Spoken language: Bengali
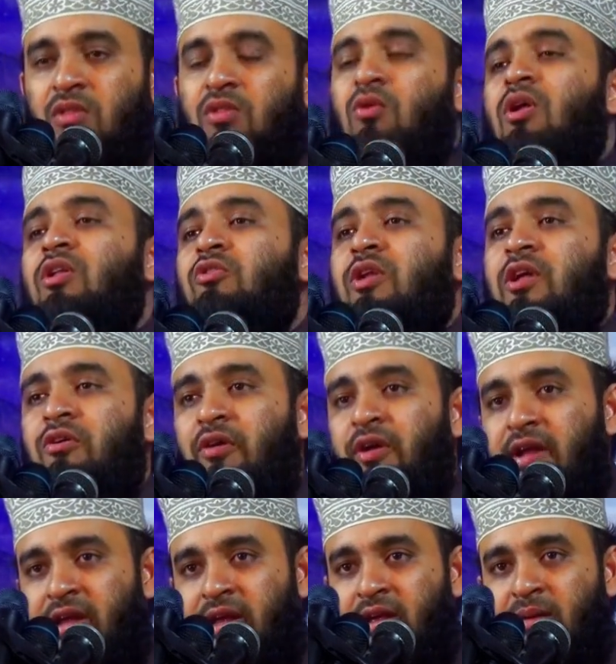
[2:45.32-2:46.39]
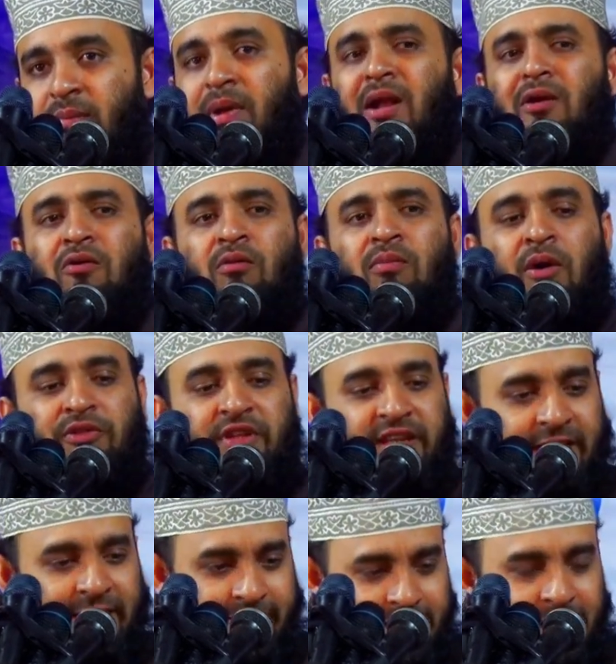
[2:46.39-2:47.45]
দৌড়াদৌড়ি করে মালাকুল মাউত
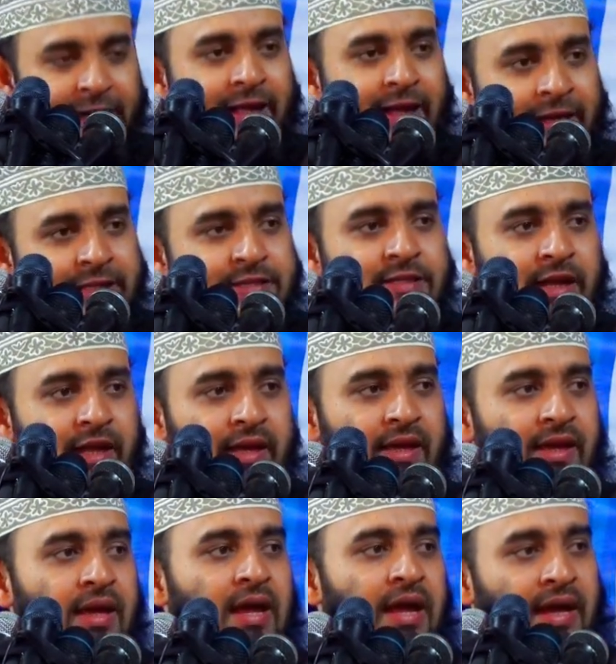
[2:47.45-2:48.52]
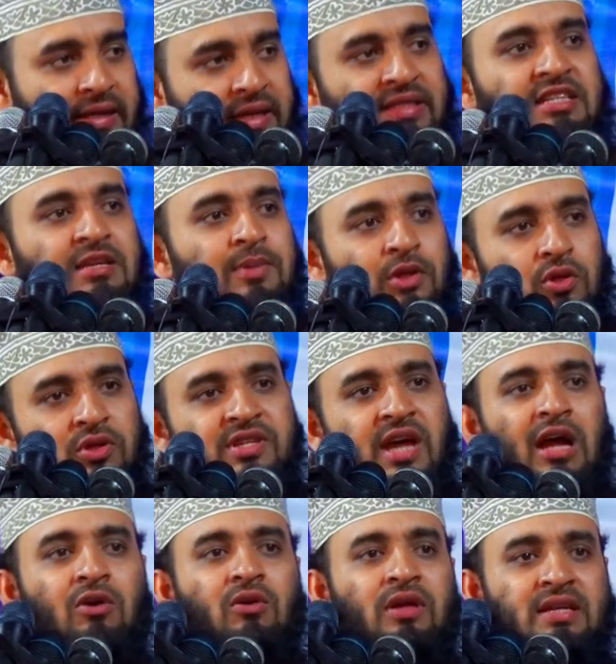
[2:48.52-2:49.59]
টেনে হিচড়ে একটা জীবিত
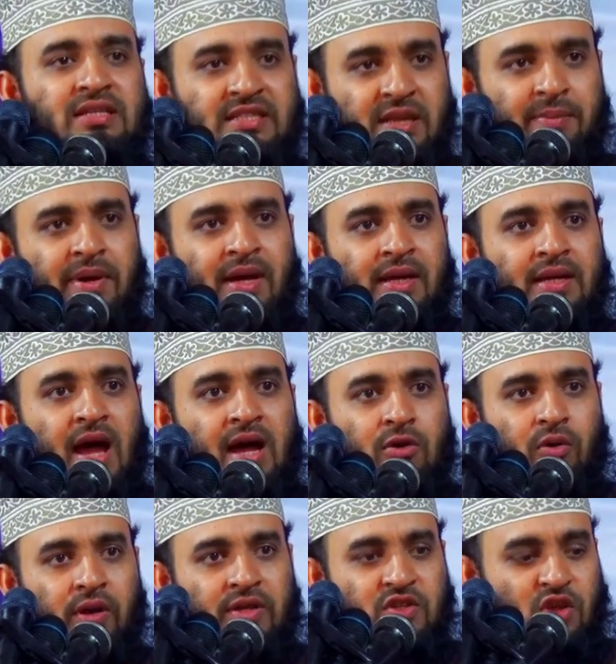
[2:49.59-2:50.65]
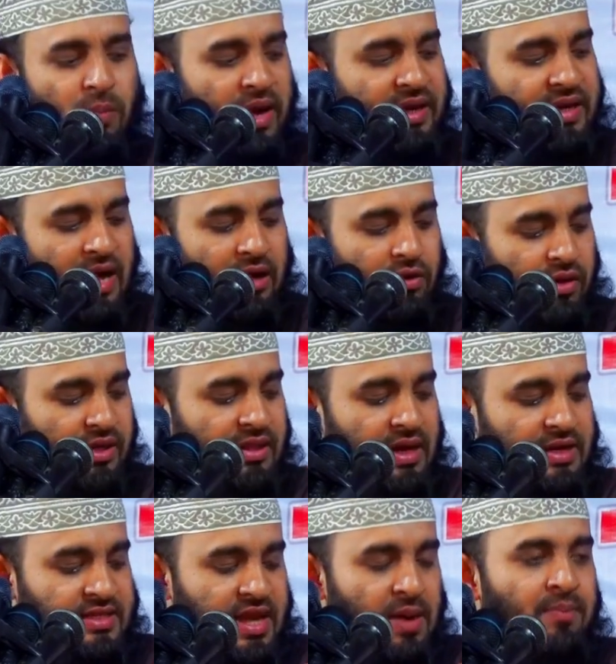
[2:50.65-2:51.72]
ছাগলকে জবেহ না করে জবাই না করে তার
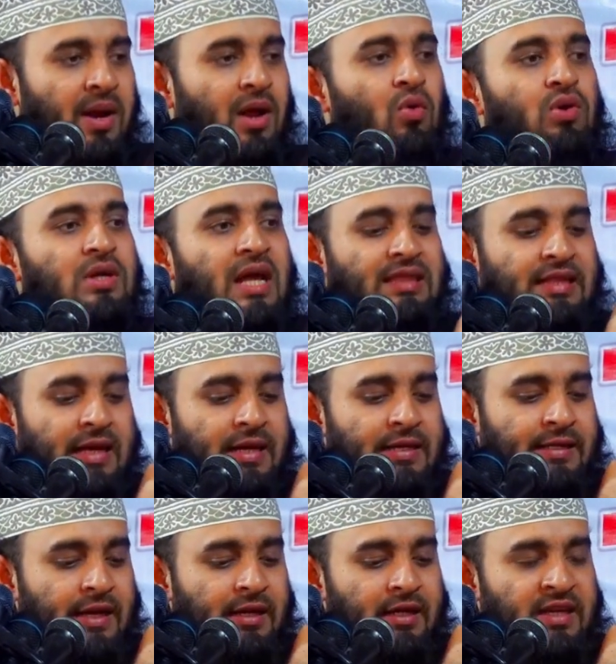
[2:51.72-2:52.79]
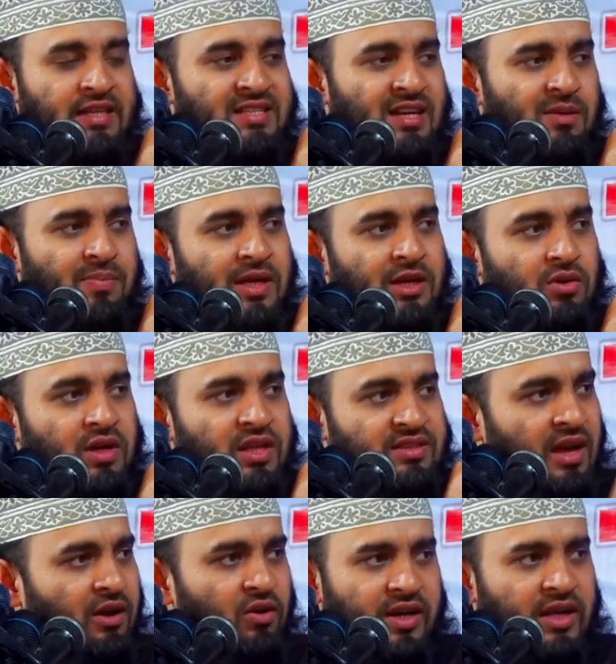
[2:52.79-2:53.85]
চামড়া উল্টা দিকে টেনে হিচড়ে বের করলে
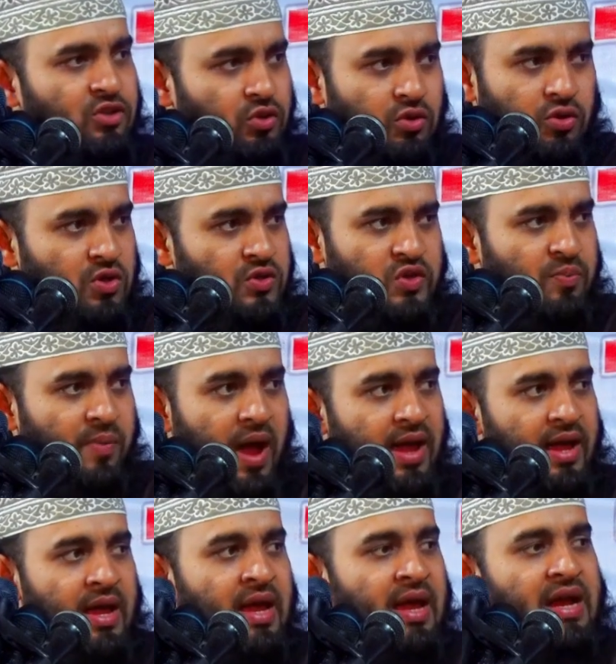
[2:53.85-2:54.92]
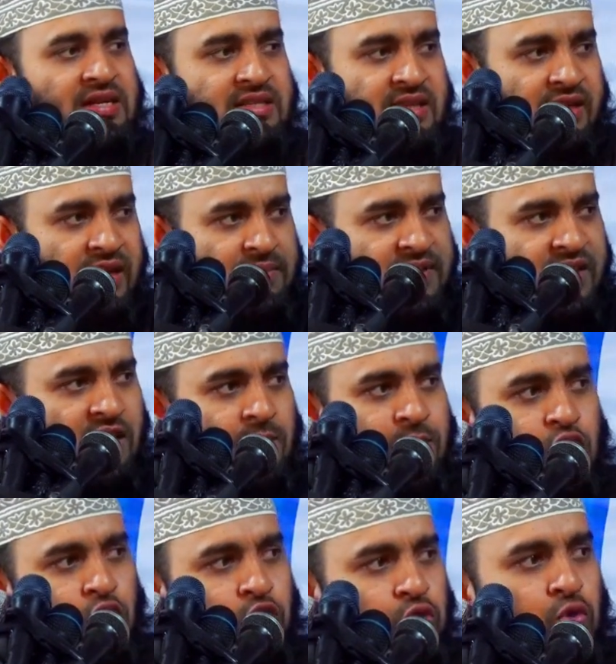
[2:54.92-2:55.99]
ছাগলটা যত কষ্ট পায় এর সে কমসে কম
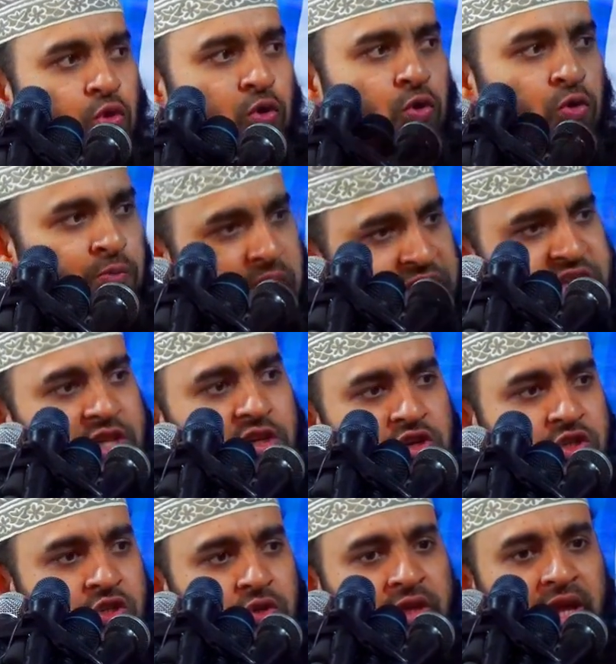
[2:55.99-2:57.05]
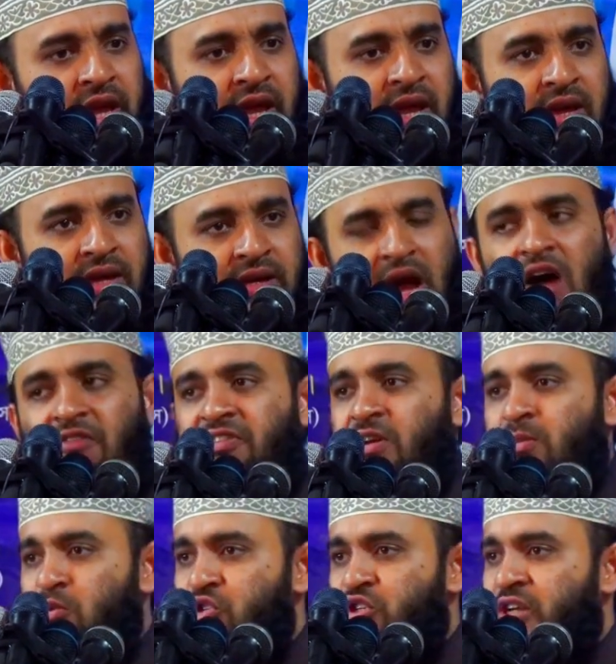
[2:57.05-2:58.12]
সত্তর গুণ বেশি কষ্ট দিয়ে কাফের
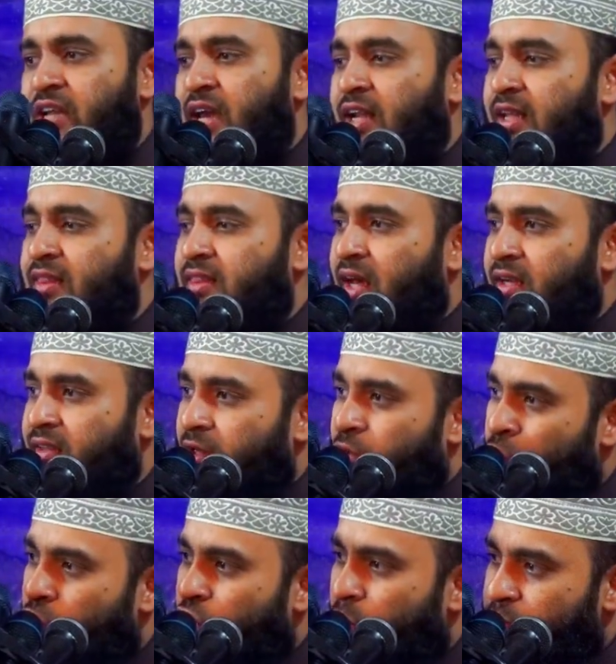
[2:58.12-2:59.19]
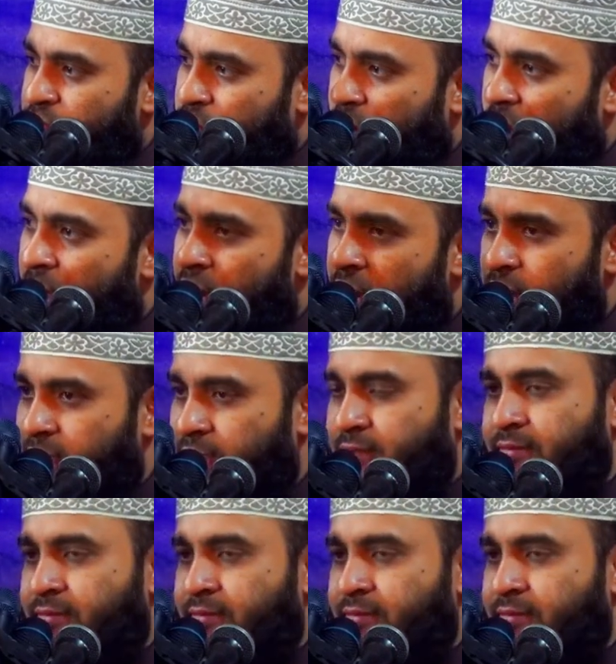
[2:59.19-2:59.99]
মুশিকার গাদ্দারদের রুহ কবজ করা হয়